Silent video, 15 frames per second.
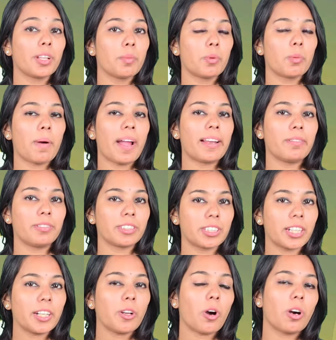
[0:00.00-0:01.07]
फ्री मोबाइल
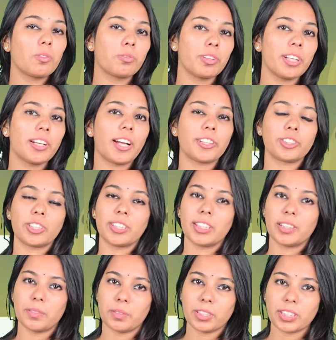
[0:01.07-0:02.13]
वितरण और फ्री राशन
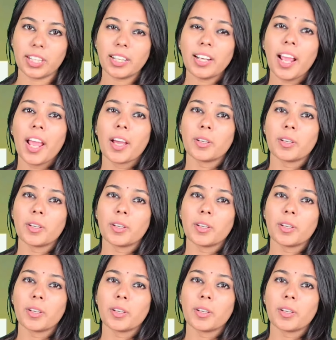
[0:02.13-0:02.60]
किट टिकट वितरण